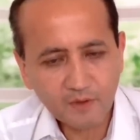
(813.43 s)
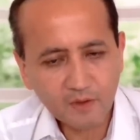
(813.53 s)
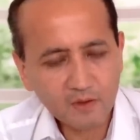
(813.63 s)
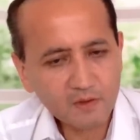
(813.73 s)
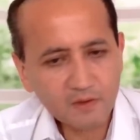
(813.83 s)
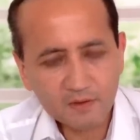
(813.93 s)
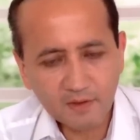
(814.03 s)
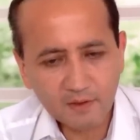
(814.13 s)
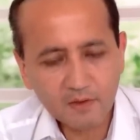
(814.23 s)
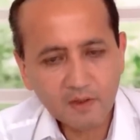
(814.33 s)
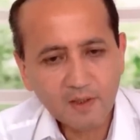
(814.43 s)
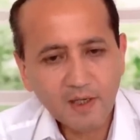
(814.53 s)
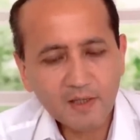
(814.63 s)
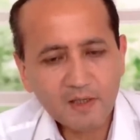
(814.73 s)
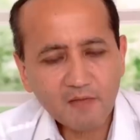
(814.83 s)
Это не так.
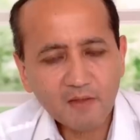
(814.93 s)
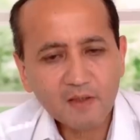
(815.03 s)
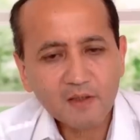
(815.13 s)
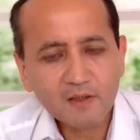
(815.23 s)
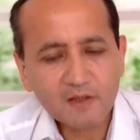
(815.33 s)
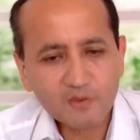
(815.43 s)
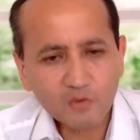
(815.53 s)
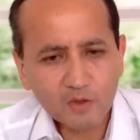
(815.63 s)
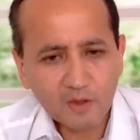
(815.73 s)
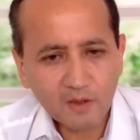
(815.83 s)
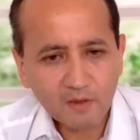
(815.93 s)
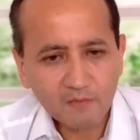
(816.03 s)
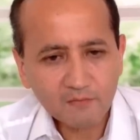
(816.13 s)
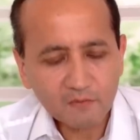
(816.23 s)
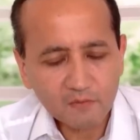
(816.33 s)
Они настолько
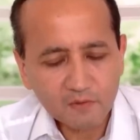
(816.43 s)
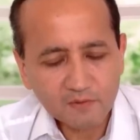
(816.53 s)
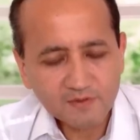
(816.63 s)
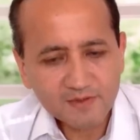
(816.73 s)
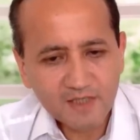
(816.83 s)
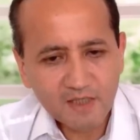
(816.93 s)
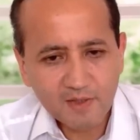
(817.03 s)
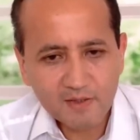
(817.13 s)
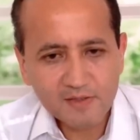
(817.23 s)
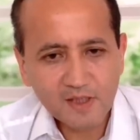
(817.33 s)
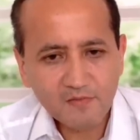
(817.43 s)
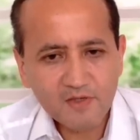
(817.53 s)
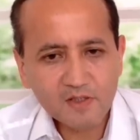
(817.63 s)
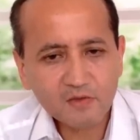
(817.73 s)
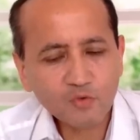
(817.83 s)

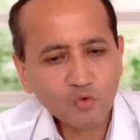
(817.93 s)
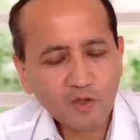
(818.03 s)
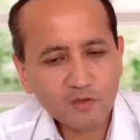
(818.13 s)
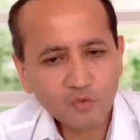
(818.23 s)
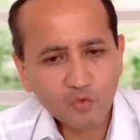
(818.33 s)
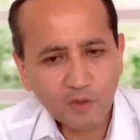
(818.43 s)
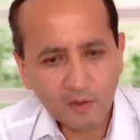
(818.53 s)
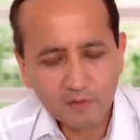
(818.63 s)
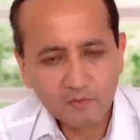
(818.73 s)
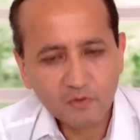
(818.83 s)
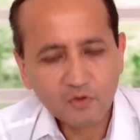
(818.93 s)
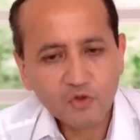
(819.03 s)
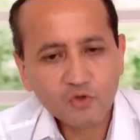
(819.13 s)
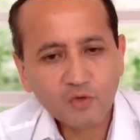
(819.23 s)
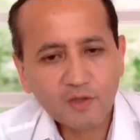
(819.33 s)
взаимозависят друг от друга,
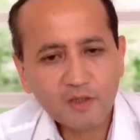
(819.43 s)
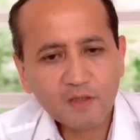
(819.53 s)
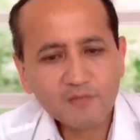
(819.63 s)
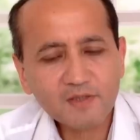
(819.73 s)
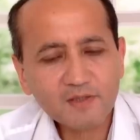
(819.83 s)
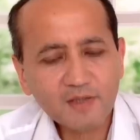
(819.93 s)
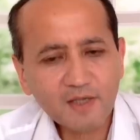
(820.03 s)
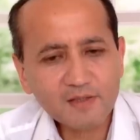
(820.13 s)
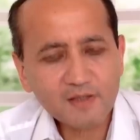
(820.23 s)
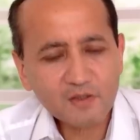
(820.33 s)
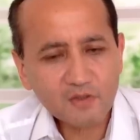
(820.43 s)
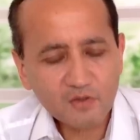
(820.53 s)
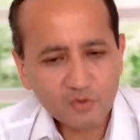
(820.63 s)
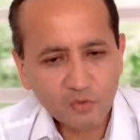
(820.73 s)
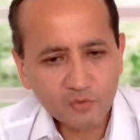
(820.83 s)
что они всегда
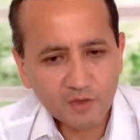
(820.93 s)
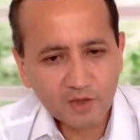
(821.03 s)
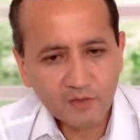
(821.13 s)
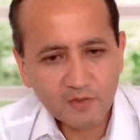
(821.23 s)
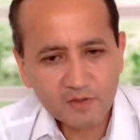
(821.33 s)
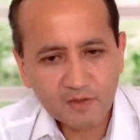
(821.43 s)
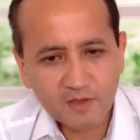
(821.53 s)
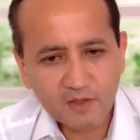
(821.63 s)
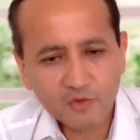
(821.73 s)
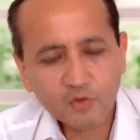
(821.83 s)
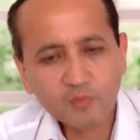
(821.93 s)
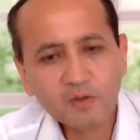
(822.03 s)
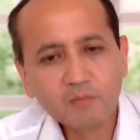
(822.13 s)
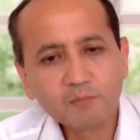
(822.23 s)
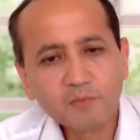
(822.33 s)
заинтересованы договориться так,
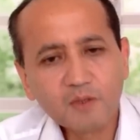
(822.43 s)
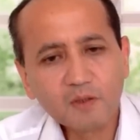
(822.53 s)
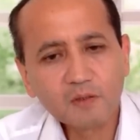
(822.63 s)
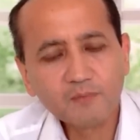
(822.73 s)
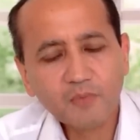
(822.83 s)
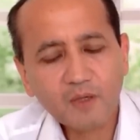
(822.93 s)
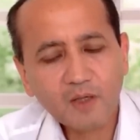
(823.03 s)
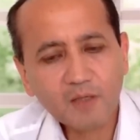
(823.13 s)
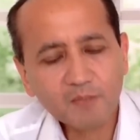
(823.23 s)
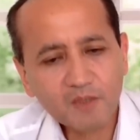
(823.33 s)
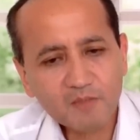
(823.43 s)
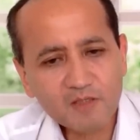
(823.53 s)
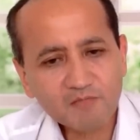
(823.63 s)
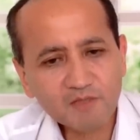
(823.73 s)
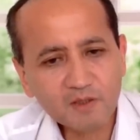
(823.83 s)
чтобы был
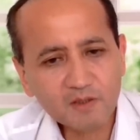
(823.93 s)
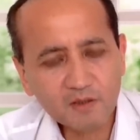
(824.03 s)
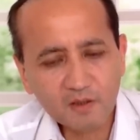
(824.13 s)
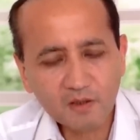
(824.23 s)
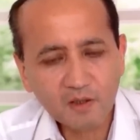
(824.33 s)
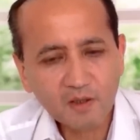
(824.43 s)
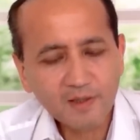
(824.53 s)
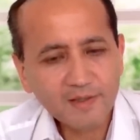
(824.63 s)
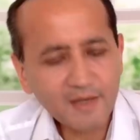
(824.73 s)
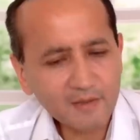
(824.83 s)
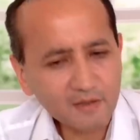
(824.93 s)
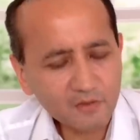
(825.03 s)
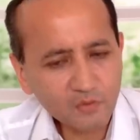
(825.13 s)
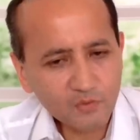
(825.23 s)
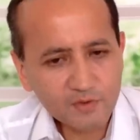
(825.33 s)
компромисс выгодный как для
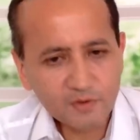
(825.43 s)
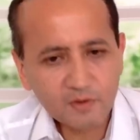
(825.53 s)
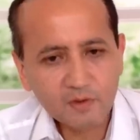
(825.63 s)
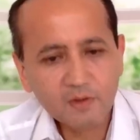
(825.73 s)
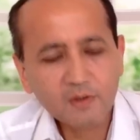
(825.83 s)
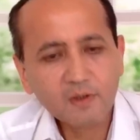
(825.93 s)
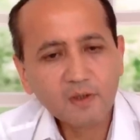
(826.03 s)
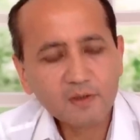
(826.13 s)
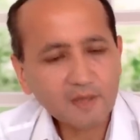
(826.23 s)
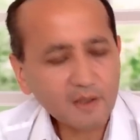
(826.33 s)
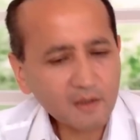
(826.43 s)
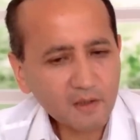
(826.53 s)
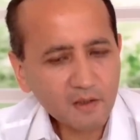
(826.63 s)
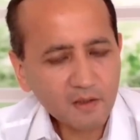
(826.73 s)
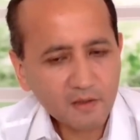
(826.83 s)
Турции, так
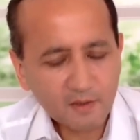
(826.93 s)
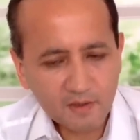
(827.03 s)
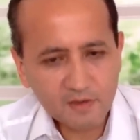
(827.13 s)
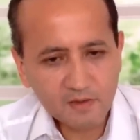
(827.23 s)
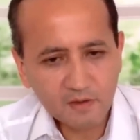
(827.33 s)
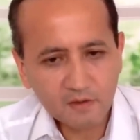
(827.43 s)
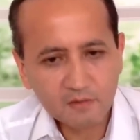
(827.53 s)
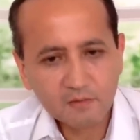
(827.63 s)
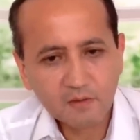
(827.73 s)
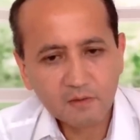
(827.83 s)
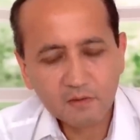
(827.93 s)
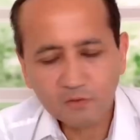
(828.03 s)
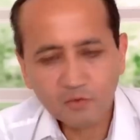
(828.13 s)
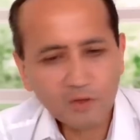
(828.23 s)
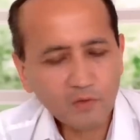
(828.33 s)
и для России.
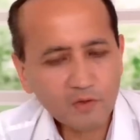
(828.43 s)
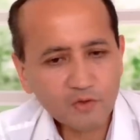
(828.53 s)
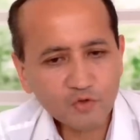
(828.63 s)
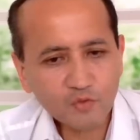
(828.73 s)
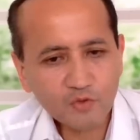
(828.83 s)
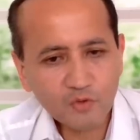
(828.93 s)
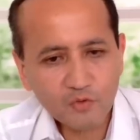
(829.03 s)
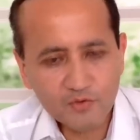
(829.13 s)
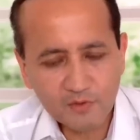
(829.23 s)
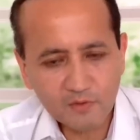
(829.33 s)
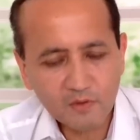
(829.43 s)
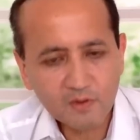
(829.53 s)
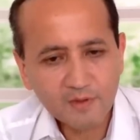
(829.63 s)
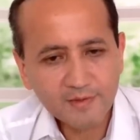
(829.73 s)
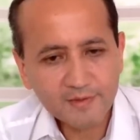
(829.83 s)
Ни у кого не должно быть иллюзий.
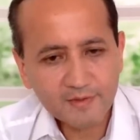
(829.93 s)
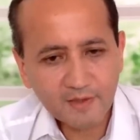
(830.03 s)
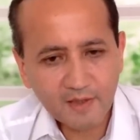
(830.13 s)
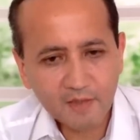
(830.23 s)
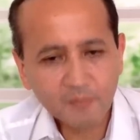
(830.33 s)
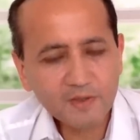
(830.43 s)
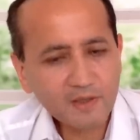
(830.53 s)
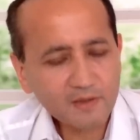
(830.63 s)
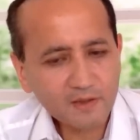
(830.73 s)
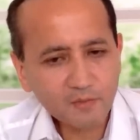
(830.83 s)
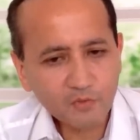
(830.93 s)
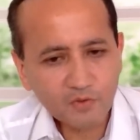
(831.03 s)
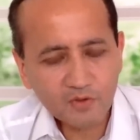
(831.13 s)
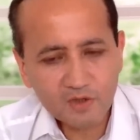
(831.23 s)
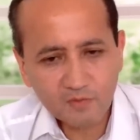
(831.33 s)
Эрдоган, понятно,
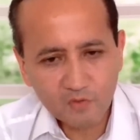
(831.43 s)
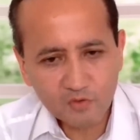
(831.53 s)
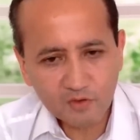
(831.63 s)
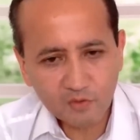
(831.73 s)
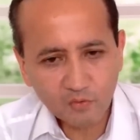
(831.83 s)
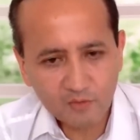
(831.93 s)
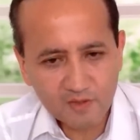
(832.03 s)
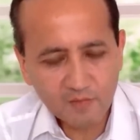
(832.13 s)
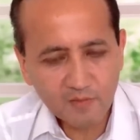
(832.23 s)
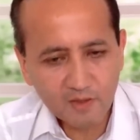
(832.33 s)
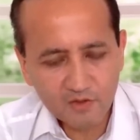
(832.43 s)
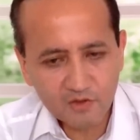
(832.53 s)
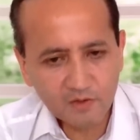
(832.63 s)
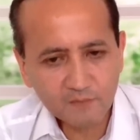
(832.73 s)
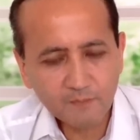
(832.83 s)
работает на свою страну, на себя
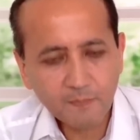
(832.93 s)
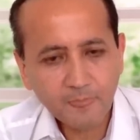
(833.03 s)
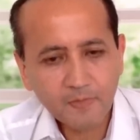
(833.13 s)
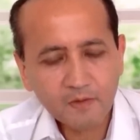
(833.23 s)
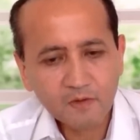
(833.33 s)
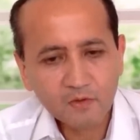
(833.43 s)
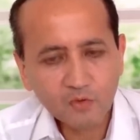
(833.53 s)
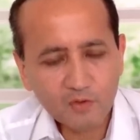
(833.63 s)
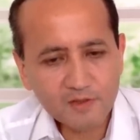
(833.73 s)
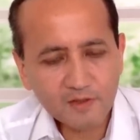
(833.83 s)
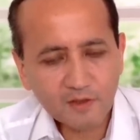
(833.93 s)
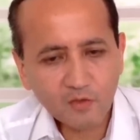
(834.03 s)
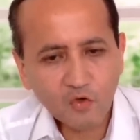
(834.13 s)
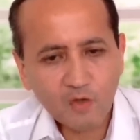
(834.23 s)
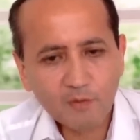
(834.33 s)
лично, но если
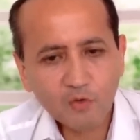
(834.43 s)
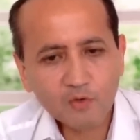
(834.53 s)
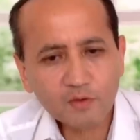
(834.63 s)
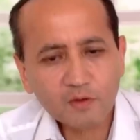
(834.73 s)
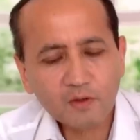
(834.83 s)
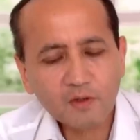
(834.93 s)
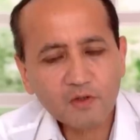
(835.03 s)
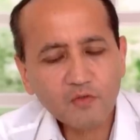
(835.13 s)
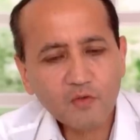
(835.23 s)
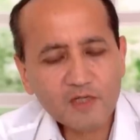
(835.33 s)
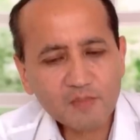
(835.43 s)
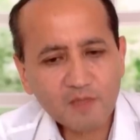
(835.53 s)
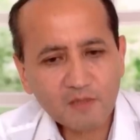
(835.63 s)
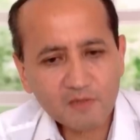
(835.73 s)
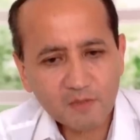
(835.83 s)
торговые обороты, его
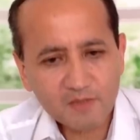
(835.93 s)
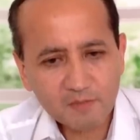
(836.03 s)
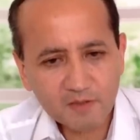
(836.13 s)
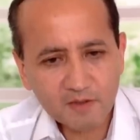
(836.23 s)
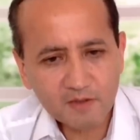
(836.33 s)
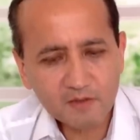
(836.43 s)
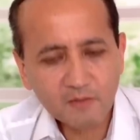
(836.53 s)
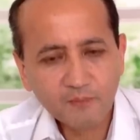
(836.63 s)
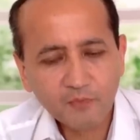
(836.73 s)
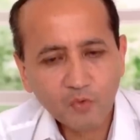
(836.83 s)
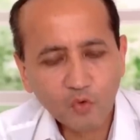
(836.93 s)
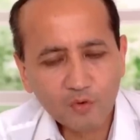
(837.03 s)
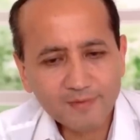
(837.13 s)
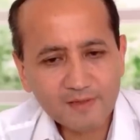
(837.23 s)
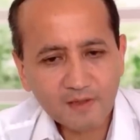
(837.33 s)
размеры все посмотреть,
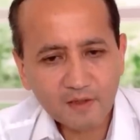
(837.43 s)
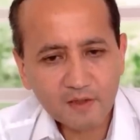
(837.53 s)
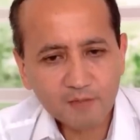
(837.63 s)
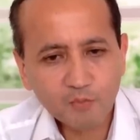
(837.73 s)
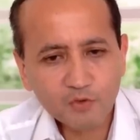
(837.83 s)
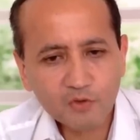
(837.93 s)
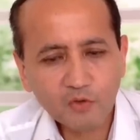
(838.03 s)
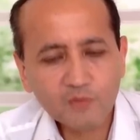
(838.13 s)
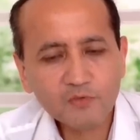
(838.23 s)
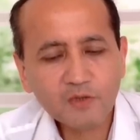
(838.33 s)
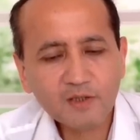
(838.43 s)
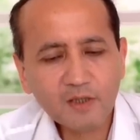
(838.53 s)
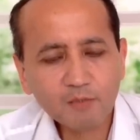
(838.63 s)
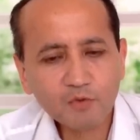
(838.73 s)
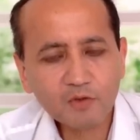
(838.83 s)
он на стороне Путина, он
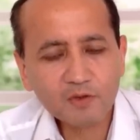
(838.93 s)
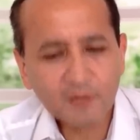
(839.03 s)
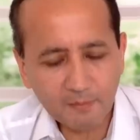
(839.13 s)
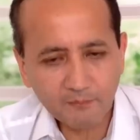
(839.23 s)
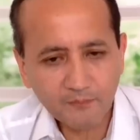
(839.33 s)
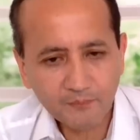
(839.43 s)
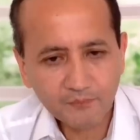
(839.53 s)
всегда будет там.